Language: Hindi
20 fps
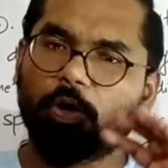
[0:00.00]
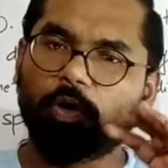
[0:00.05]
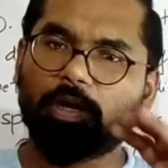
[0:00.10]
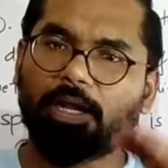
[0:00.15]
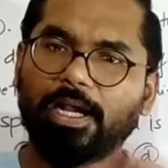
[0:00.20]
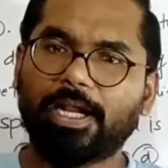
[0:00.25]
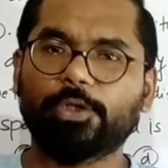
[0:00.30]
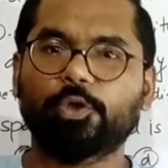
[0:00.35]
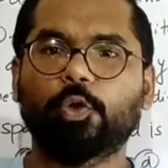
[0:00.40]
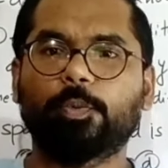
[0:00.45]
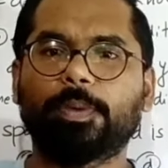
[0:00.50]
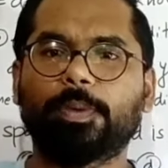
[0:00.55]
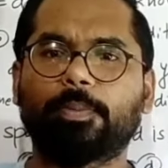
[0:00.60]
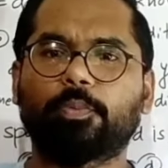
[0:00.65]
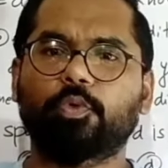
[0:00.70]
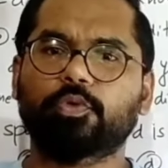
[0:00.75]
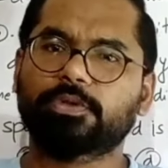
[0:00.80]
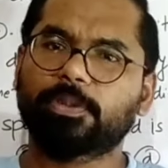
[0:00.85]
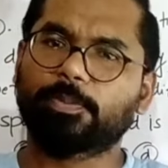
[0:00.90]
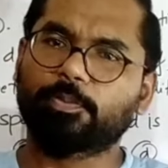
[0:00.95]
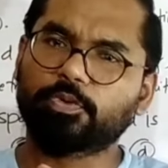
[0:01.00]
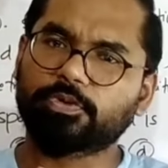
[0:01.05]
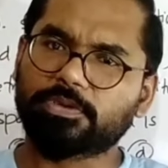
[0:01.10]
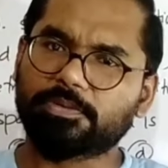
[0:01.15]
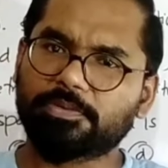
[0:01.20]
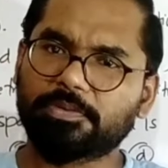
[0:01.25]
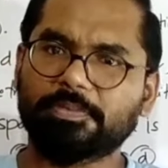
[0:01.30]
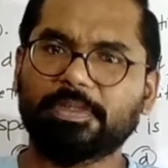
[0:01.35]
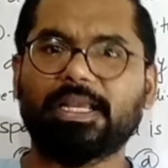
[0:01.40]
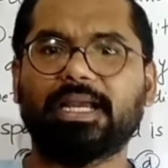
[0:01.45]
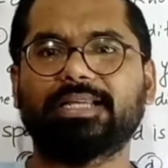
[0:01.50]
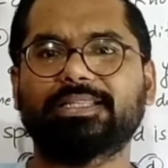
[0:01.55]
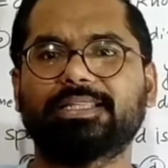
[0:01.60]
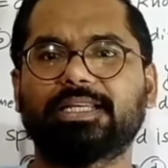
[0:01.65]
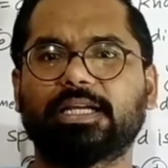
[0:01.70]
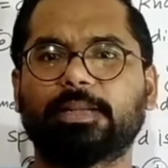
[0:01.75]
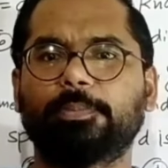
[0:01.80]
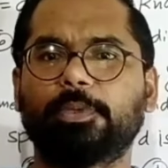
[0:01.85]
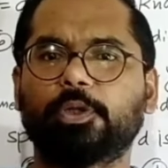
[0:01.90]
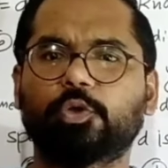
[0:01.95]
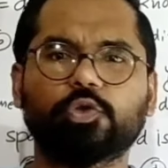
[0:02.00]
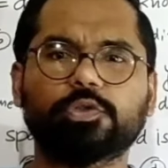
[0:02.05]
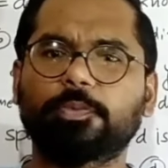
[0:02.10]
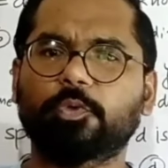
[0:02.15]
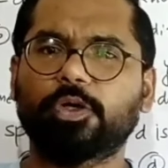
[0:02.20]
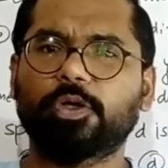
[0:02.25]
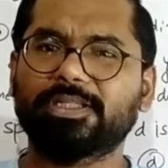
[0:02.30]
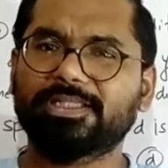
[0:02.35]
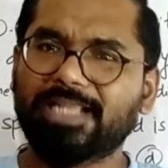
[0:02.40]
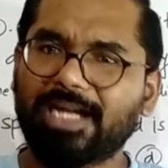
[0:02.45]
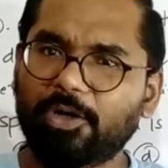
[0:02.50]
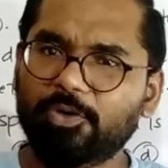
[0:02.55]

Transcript: और आई होप आपको सब कुछ समझ में आ जाएगा बिल्कुल उसमें कोई